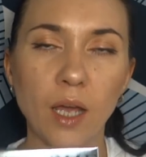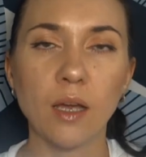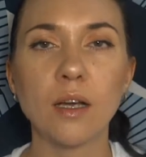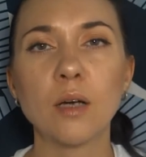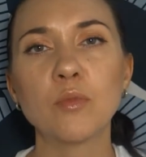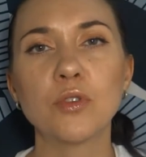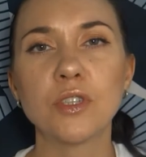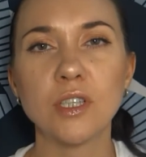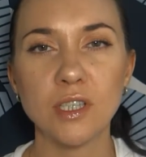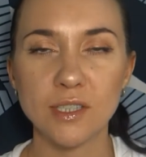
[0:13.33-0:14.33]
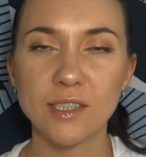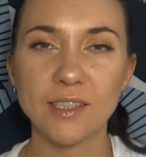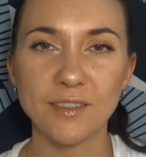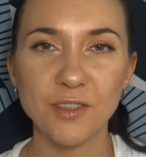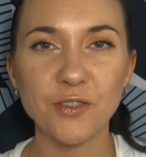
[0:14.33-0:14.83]
Кому интересно это
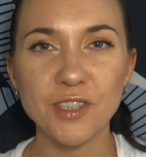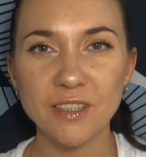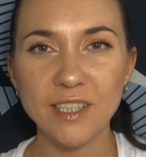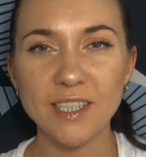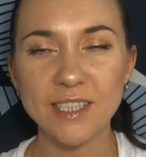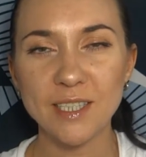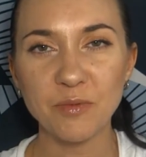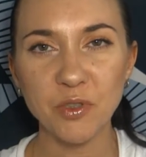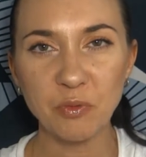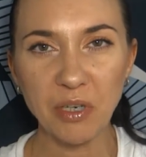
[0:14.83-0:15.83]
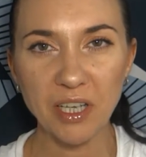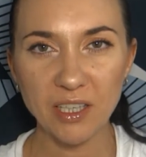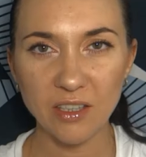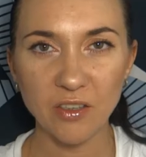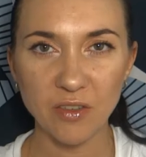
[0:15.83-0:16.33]
видео, оставайтесь со мной,
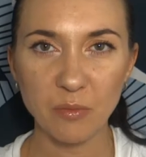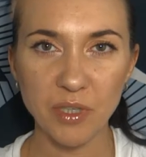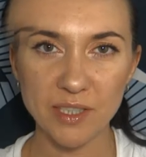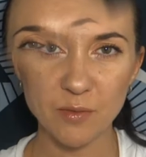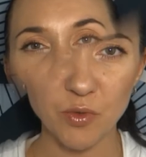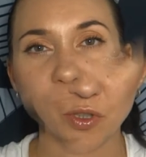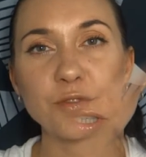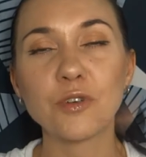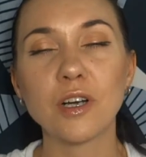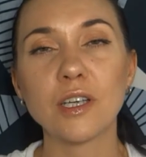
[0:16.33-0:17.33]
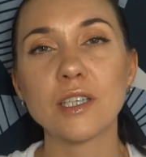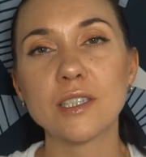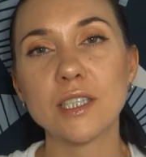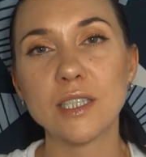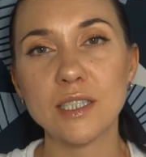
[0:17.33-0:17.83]
приятного Еще задолго до того, как я
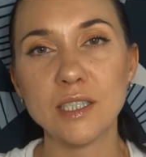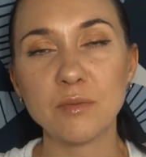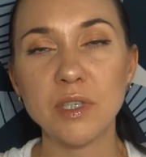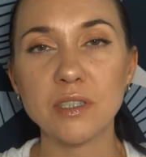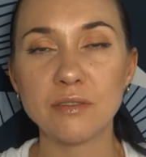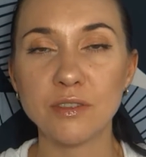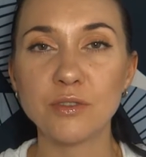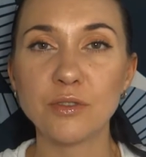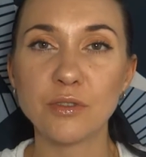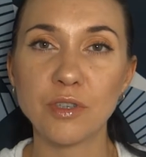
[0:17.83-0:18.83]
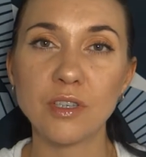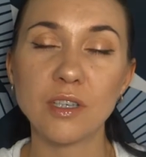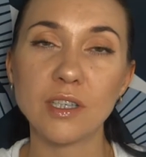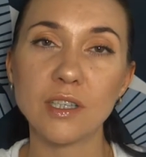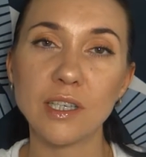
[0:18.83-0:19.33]
стала снимать
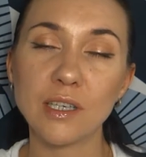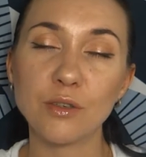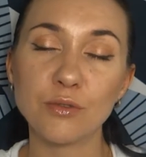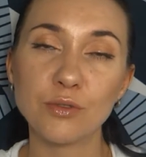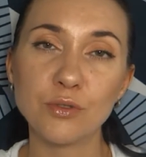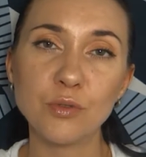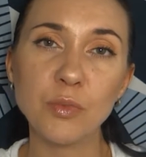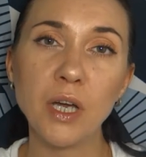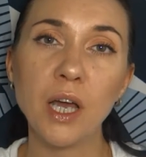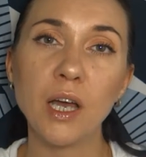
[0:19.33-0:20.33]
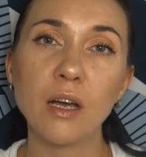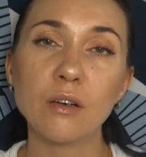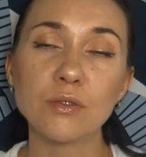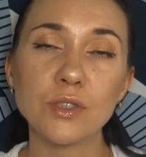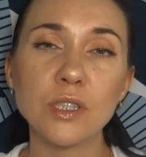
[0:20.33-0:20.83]
видеоролики на YouTube,
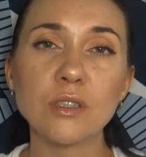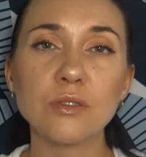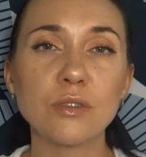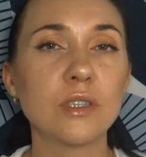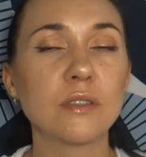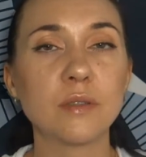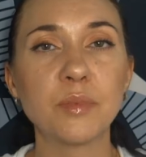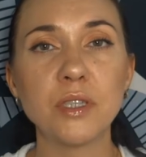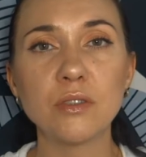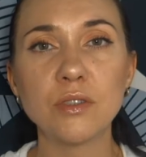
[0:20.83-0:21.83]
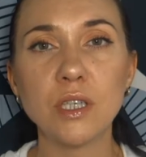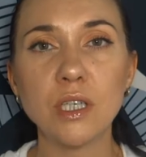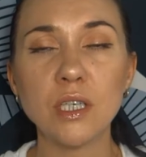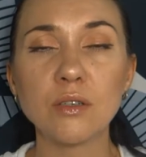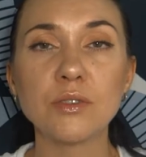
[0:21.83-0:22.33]
уже до этого периода
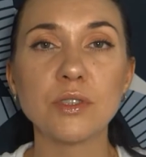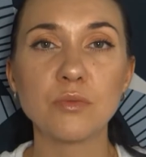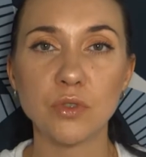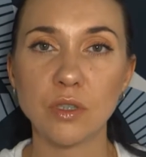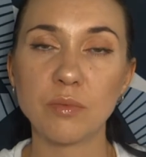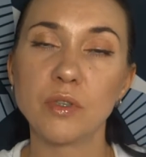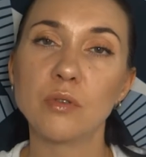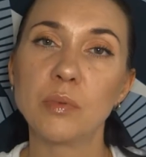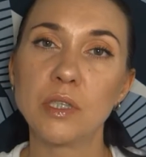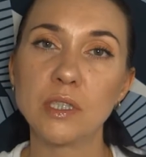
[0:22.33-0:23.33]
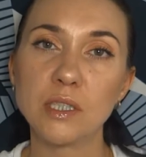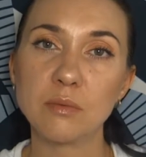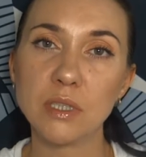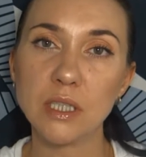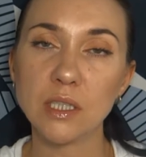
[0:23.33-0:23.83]
я очень много покупала
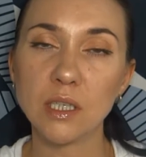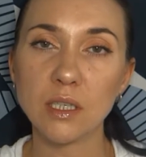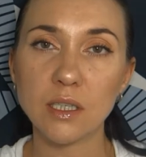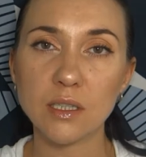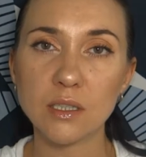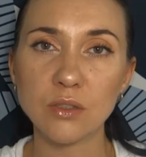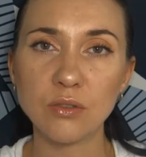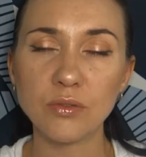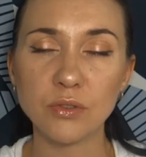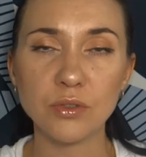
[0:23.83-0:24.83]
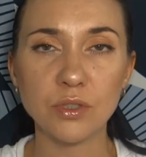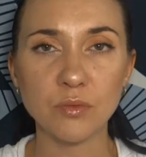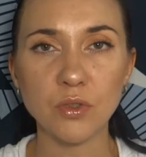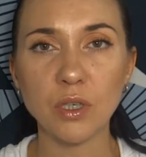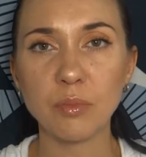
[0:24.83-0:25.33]
себе тональных основ и очень
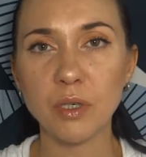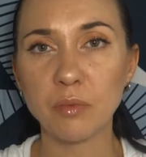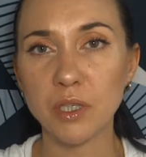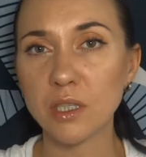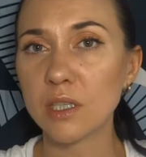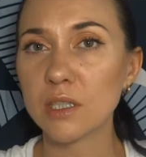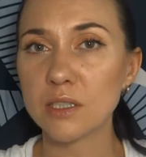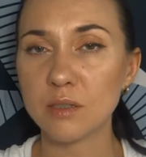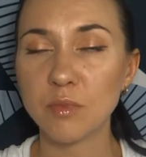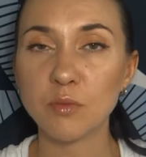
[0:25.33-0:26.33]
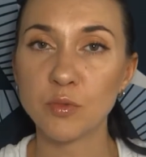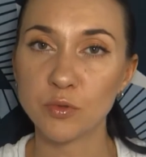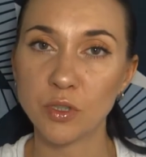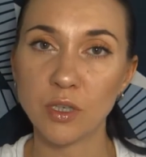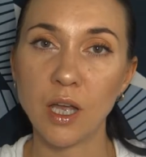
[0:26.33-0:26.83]
много приобретала себе
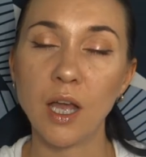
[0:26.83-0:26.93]
пудры